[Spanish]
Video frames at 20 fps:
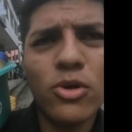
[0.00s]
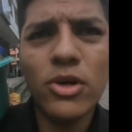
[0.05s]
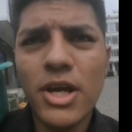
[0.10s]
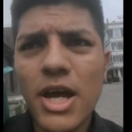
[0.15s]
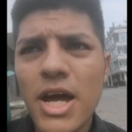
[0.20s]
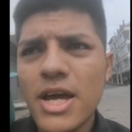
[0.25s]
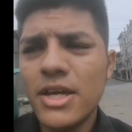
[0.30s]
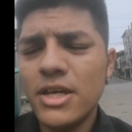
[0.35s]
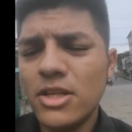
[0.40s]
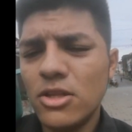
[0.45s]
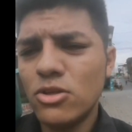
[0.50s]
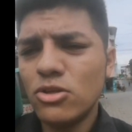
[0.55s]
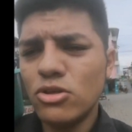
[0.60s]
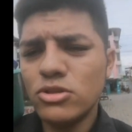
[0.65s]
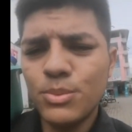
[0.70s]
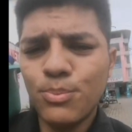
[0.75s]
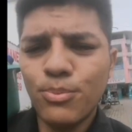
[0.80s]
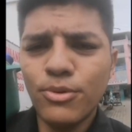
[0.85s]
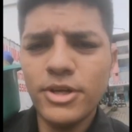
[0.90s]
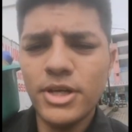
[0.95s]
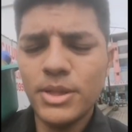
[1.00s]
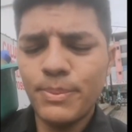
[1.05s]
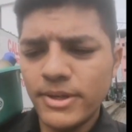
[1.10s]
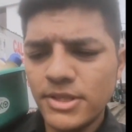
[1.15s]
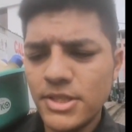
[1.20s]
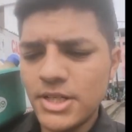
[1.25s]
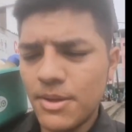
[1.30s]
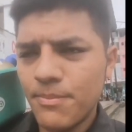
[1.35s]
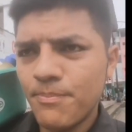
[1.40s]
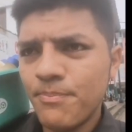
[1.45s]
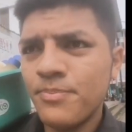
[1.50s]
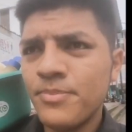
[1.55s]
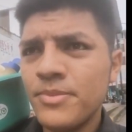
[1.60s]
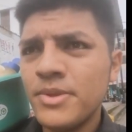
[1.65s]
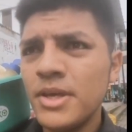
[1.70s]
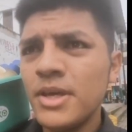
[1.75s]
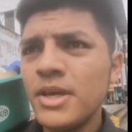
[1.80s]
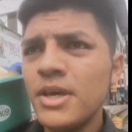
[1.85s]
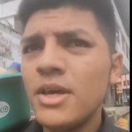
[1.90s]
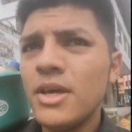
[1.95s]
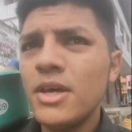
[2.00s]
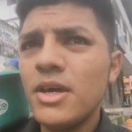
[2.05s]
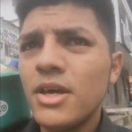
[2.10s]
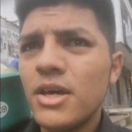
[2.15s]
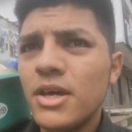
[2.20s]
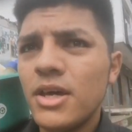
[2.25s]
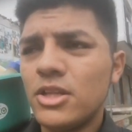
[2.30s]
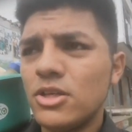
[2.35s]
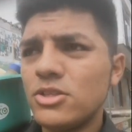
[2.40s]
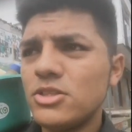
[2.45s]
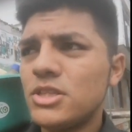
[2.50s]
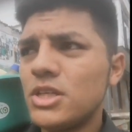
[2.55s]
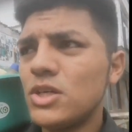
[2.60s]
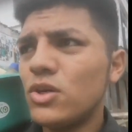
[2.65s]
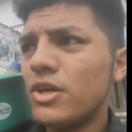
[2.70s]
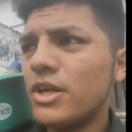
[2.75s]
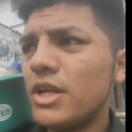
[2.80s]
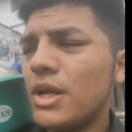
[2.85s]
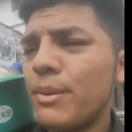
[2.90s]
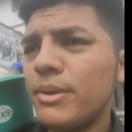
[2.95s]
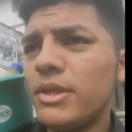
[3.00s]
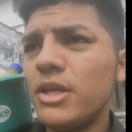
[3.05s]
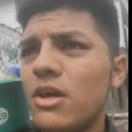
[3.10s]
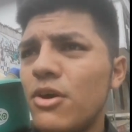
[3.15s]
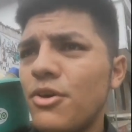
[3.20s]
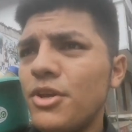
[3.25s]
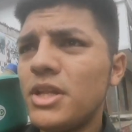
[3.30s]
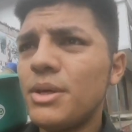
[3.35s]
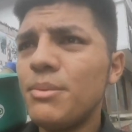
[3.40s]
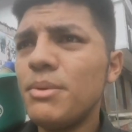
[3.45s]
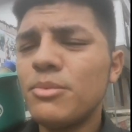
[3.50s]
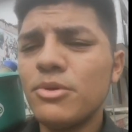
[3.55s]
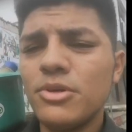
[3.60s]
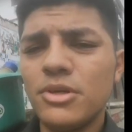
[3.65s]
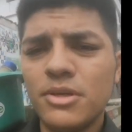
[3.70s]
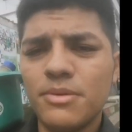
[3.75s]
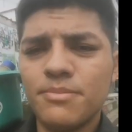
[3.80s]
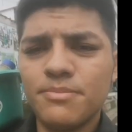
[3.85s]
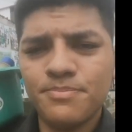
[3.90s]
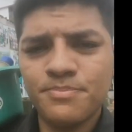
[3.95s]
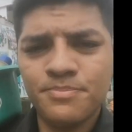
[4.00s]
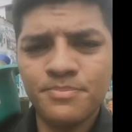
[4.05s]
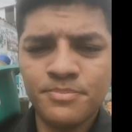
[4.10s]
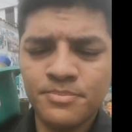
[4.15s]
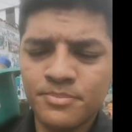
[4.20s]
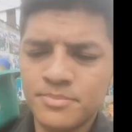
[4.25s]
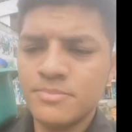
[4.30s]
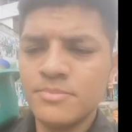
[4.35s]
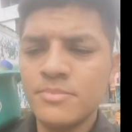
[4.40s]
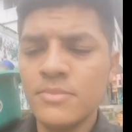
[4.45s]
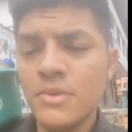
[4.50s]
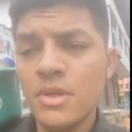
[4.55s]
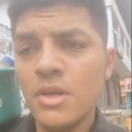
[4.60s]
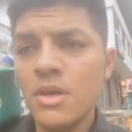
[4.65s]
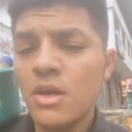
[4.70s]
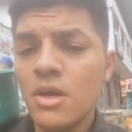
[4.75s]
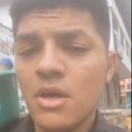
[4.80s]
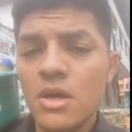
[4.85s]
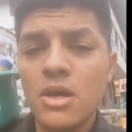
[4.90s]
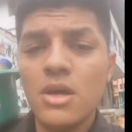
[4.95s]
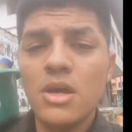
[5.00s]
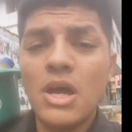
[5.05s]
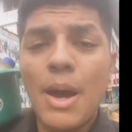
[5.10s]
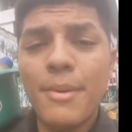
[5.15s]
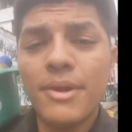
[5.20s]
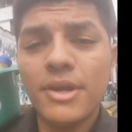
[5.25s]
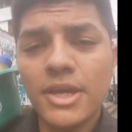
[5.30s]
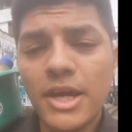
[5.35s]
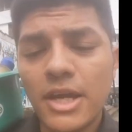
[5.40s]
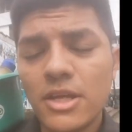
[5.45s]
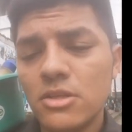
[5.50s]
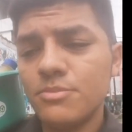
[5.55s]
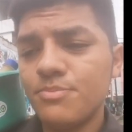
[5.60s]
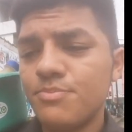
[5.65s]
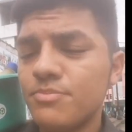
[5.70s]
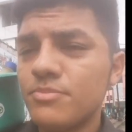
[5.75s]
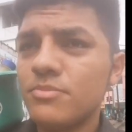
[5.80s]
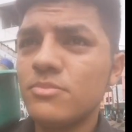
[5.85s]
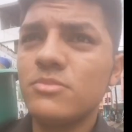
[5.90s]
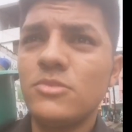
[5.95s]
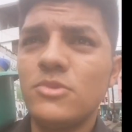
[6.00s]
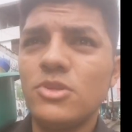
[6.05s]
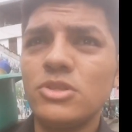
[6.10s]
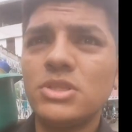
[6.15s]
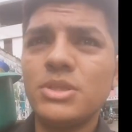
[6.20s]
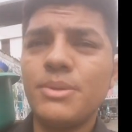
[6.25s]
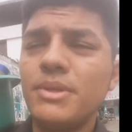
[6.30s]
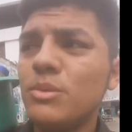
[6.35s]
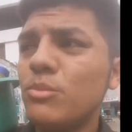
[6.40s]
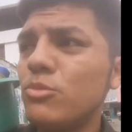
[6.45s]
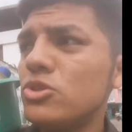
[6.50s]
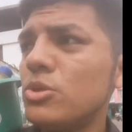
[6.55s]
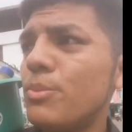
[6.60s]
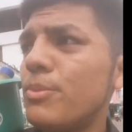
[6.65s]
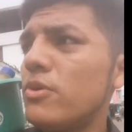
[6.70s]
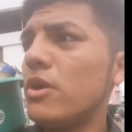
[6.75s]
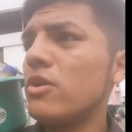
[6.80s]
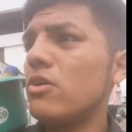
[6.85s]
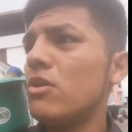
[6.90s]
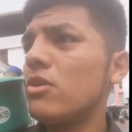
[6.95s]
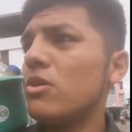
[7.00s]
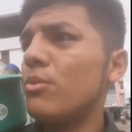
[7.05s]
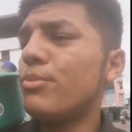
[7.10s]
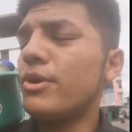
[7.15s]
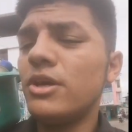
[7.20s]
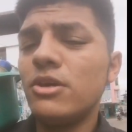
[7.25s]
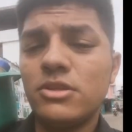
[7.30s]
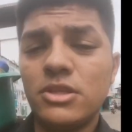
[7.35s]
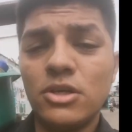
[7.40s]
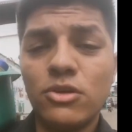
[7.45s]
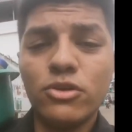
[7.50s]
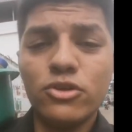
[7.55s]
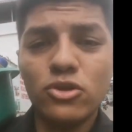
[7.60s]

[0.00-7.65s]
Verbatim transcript: acá y no, no se puede despreciar. Entonces tengo que ir a venderla ahorita mismo y a ver qué hay, ¿no? No se vende mucho, pero algo, por ahí tengo que